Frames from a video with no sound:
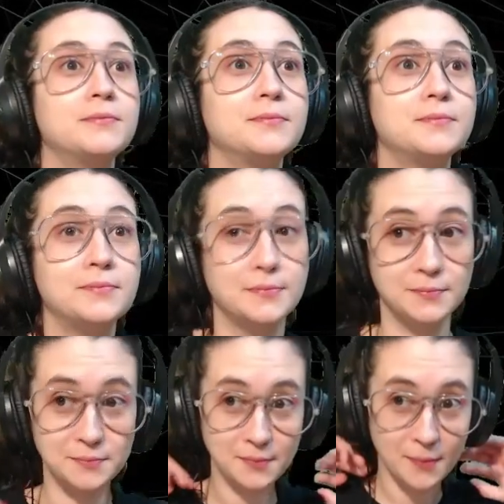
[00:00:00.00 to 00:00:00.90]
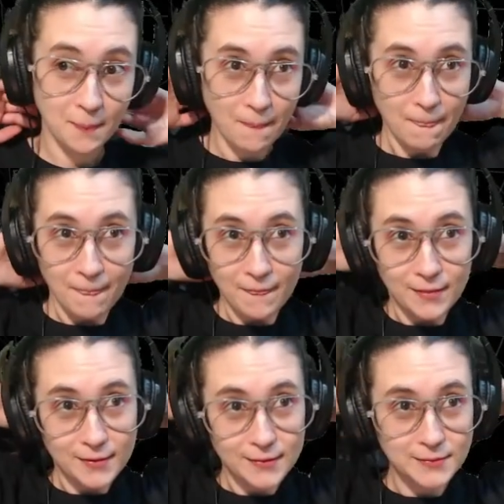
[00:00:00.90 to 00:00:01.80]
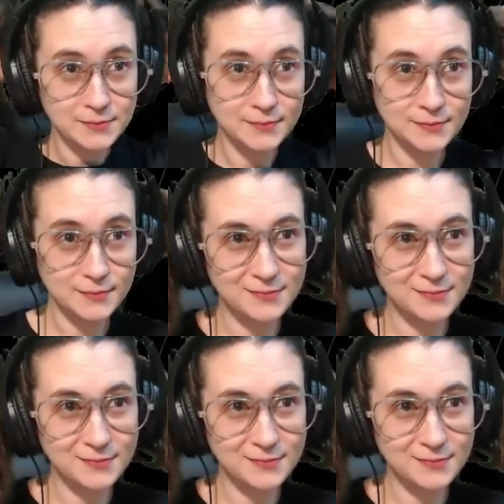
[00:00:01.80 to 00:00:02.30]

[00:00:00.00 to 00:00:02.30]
Eh, primero que era con, amor.